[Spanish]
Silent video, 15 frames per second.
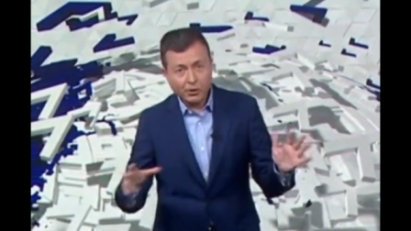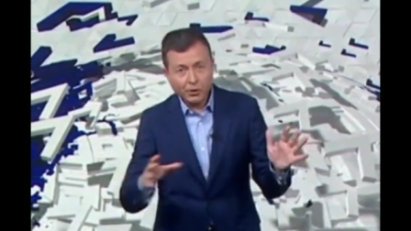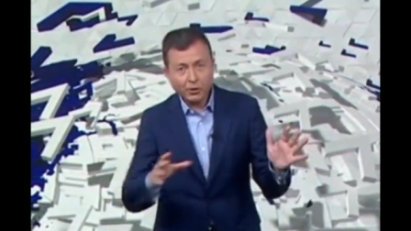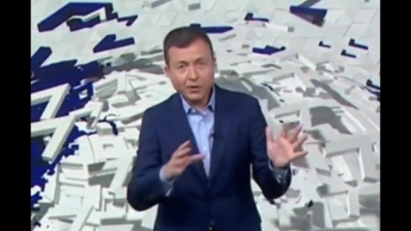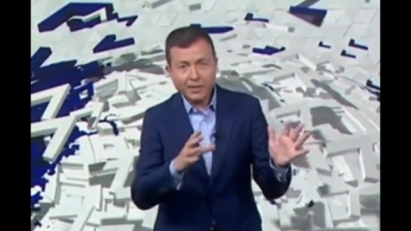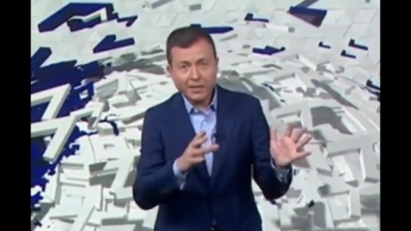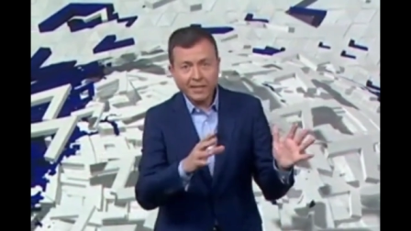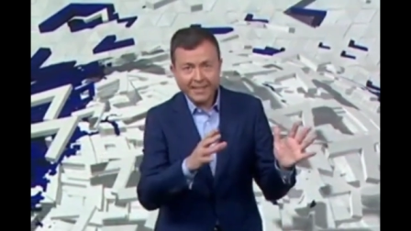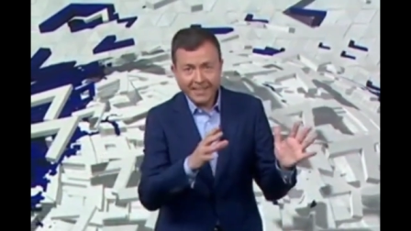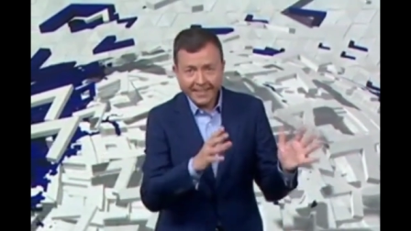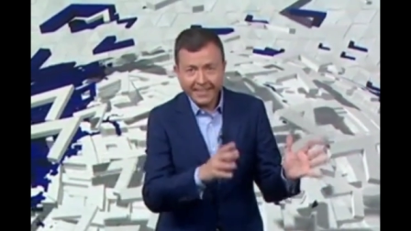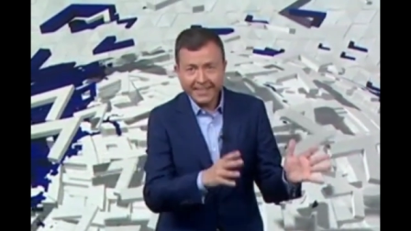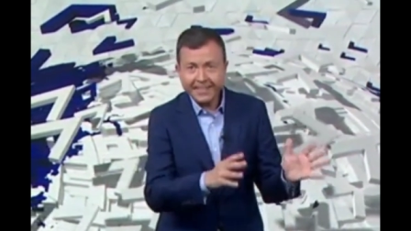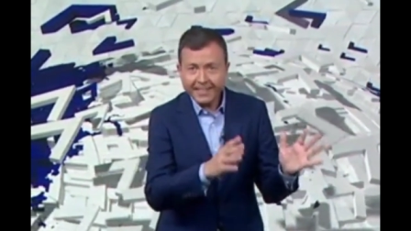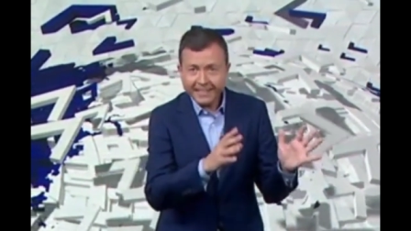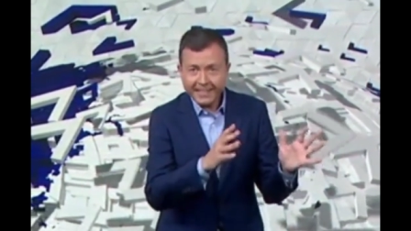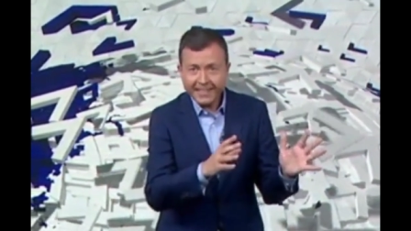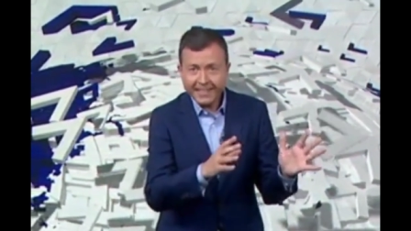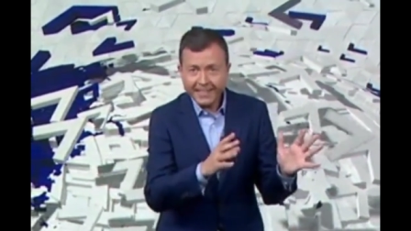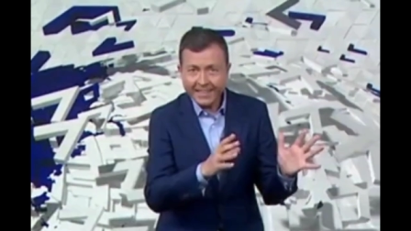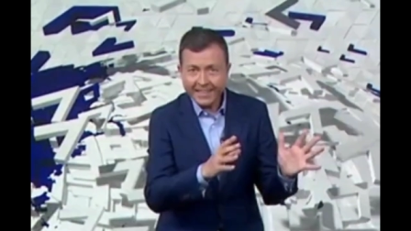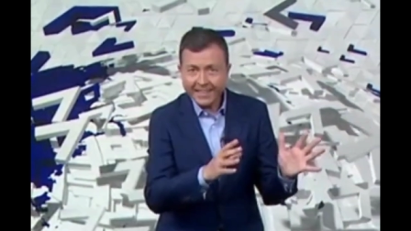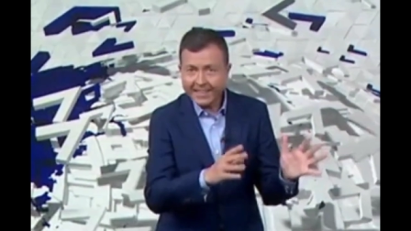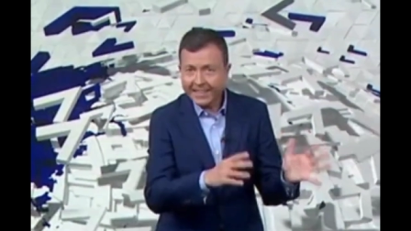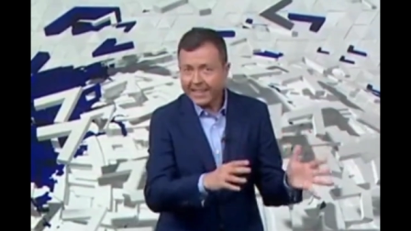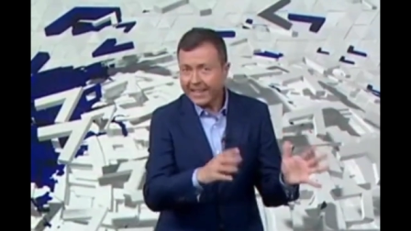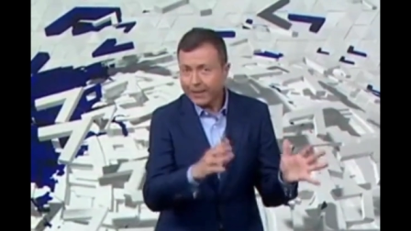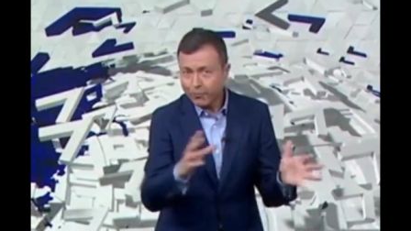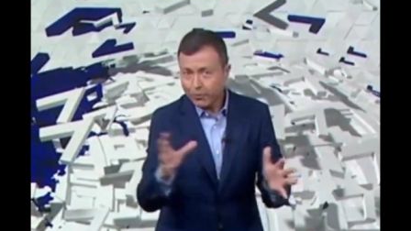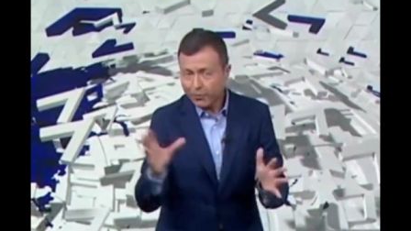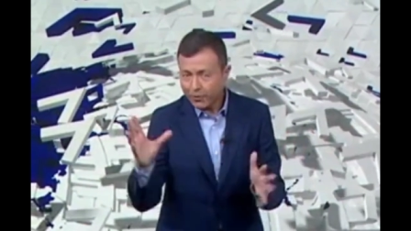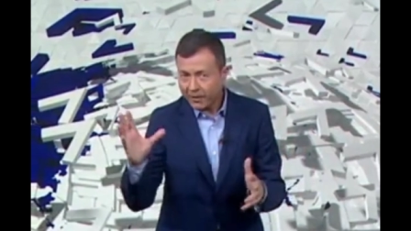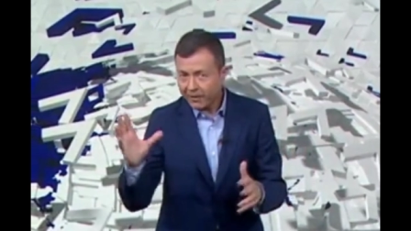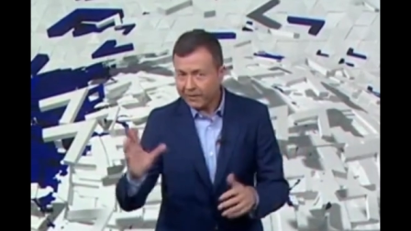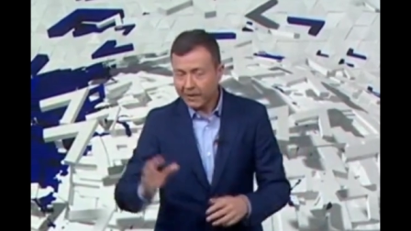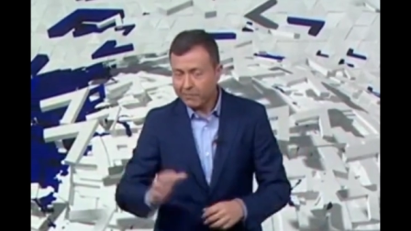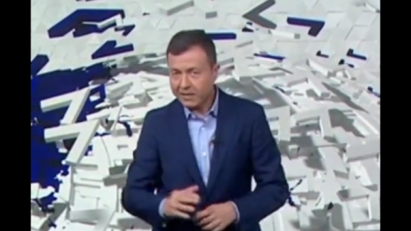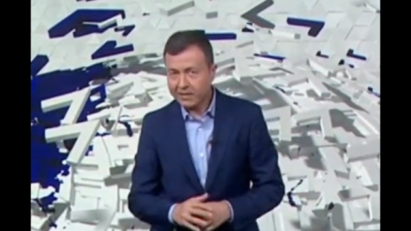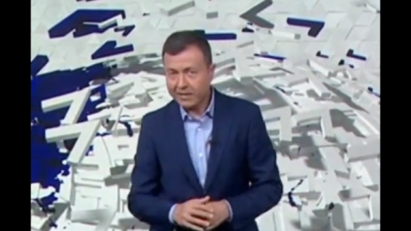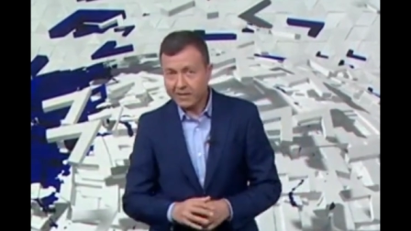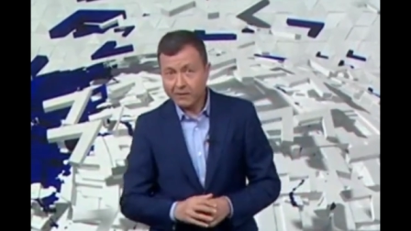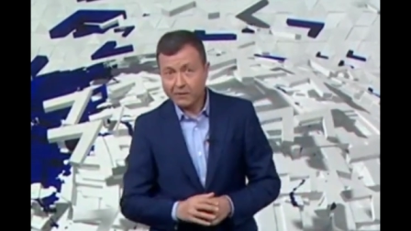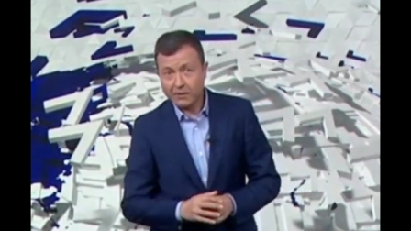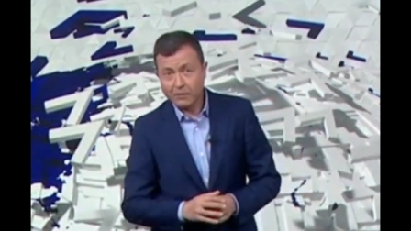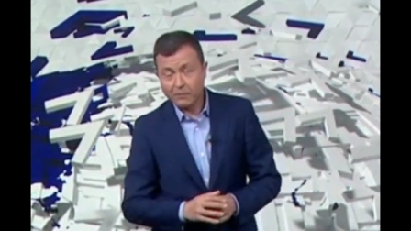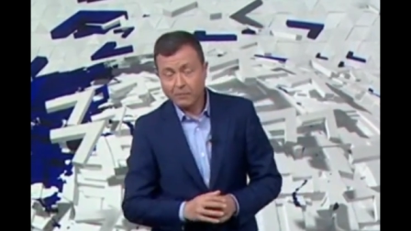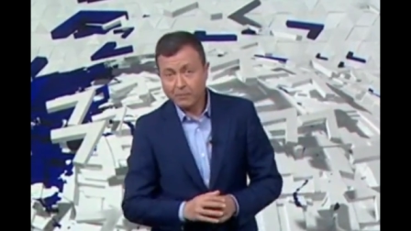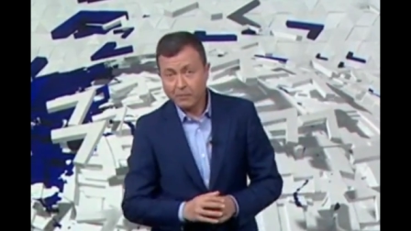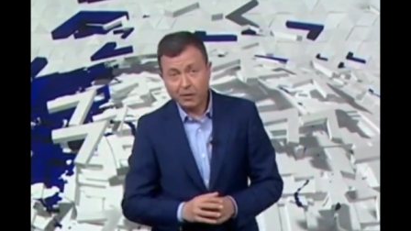y yo que creía que la edad a uno le hacía más sabio.